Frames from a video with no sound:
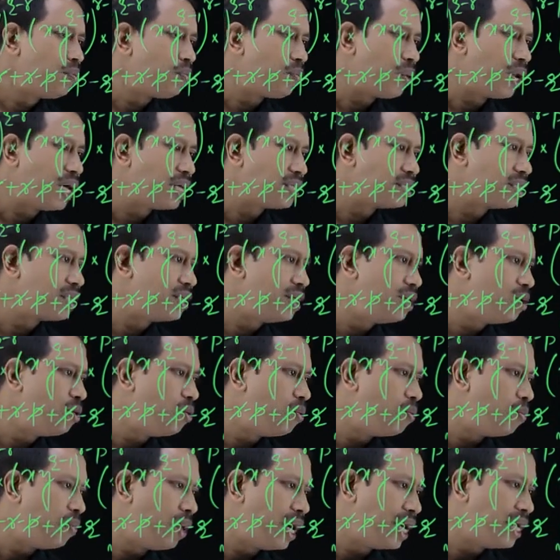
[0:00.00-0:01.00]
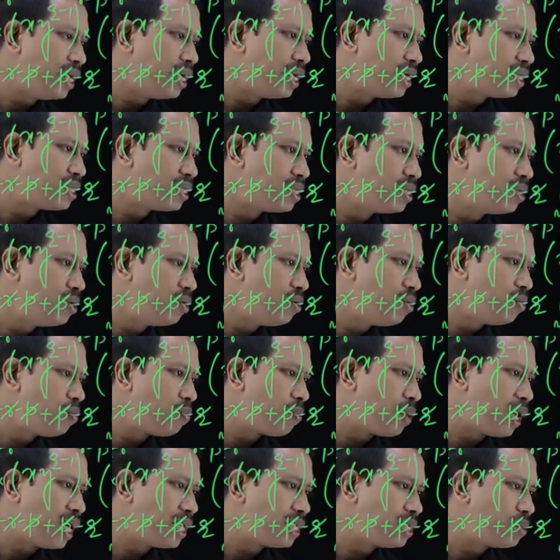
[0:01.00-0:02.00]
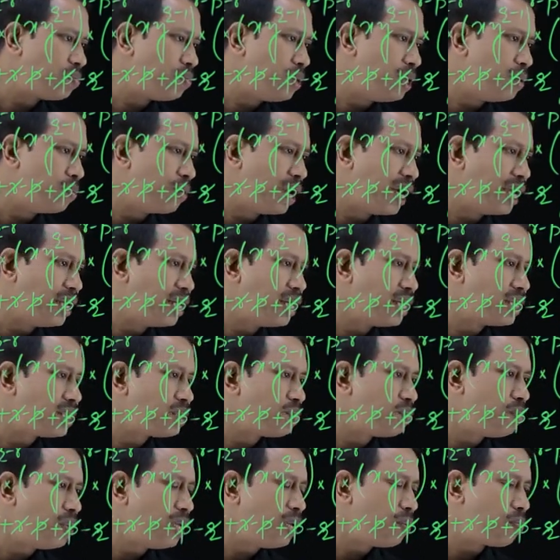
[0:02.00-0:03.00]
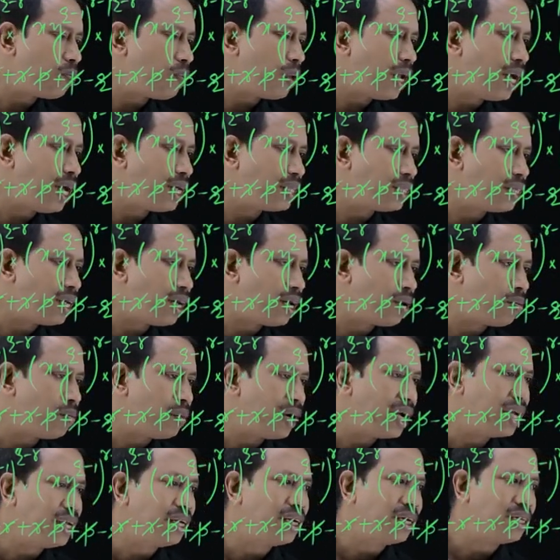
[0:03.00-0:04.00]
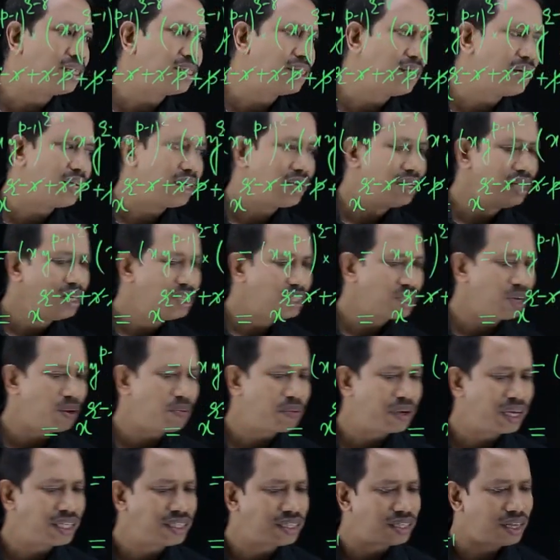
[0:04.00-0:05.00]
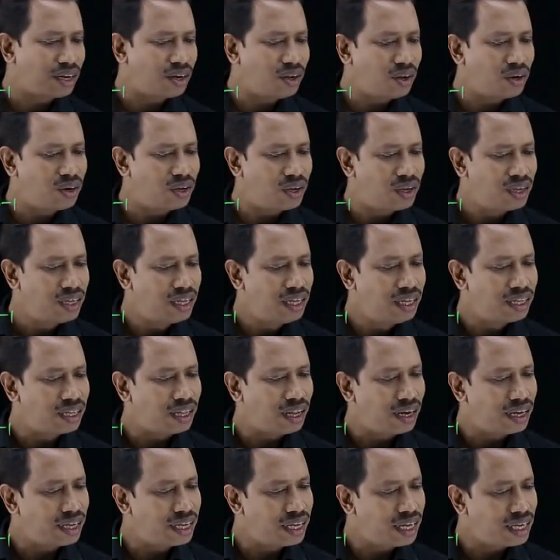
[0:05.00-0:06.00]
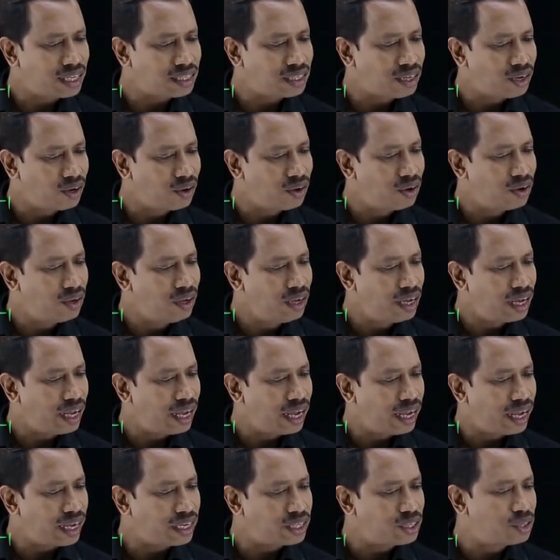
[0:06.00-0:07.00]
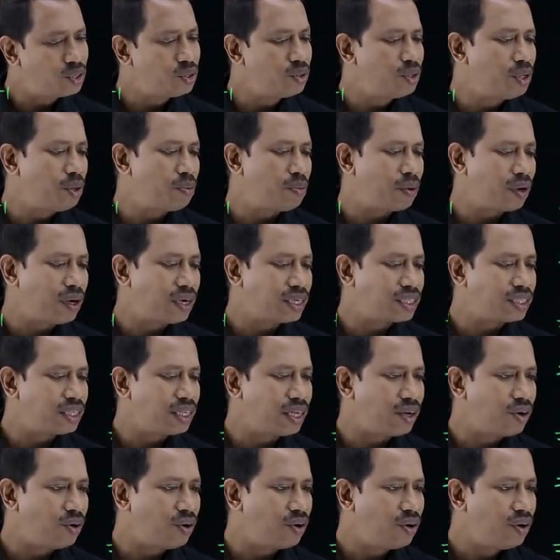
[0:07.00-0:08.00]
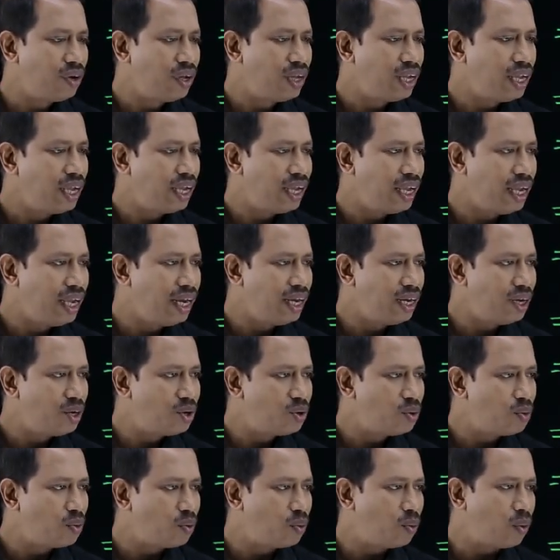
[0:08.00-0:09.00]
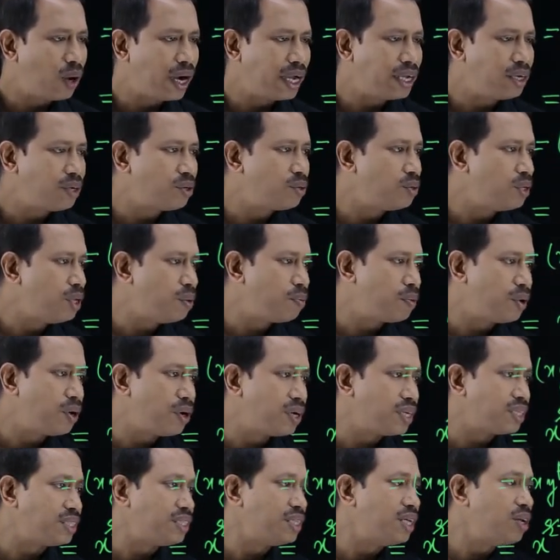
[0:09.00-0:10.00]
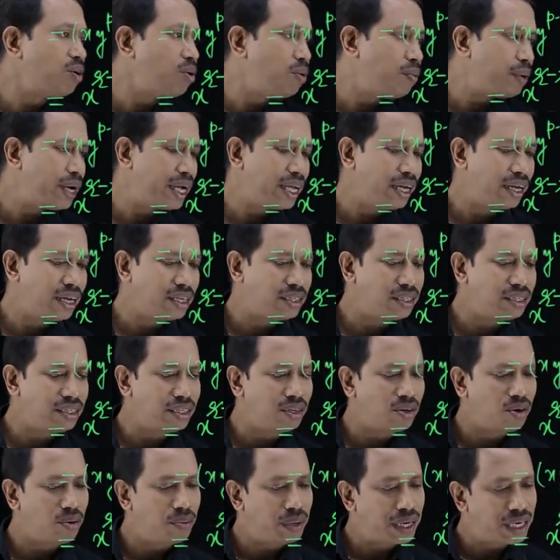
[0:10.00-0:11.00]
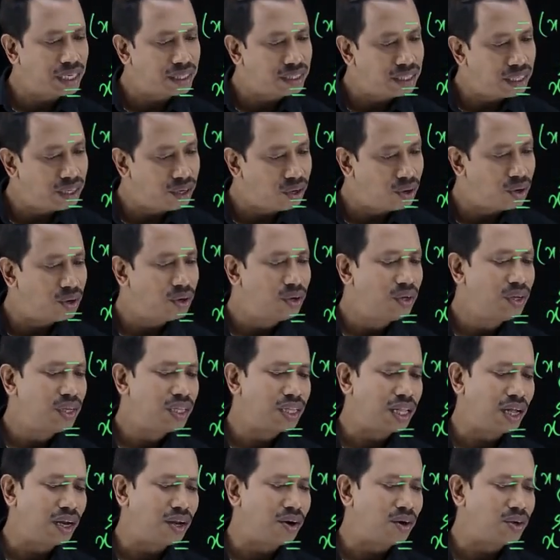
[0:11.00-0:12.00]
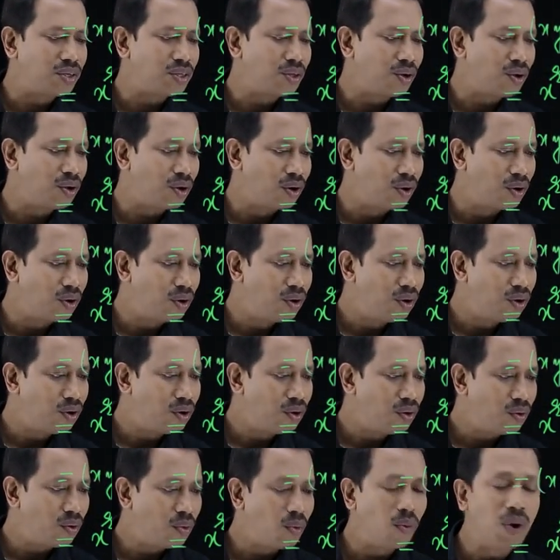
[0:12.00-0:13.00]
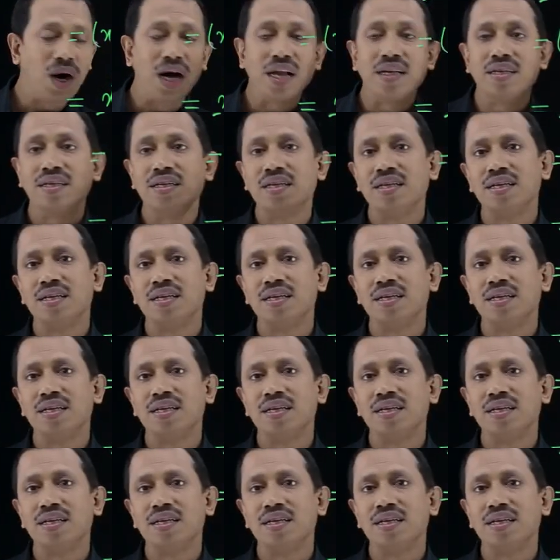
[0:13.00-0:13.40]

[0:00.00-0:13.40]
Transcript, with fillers: প্লাস কিউ মাইনাস কিউ প্লাস পি মাইনাস পি প্লাস আর মাইনাস সব ক্যান্সেল হলো তাহলে কি আসলো এক্স টু দি পাওয়ার জিরো ইন্টু ওয়াই টু দি পাওয়ার জিরো মাইনাস জিরো মানে জিরো তাহলে কত হলো ওয়ান